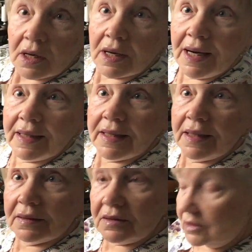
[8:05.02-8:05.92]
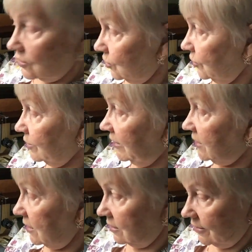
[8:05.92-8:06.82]
Как я это делаю?
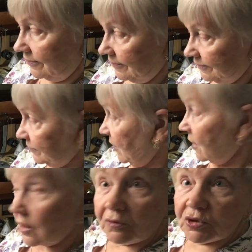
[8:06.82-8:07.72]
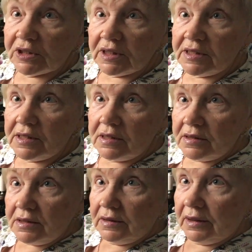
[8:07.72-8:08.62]
Смотрите. Вот она
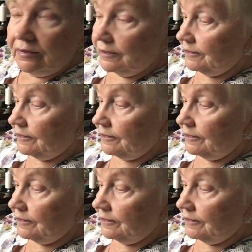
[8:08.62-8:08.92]
середина.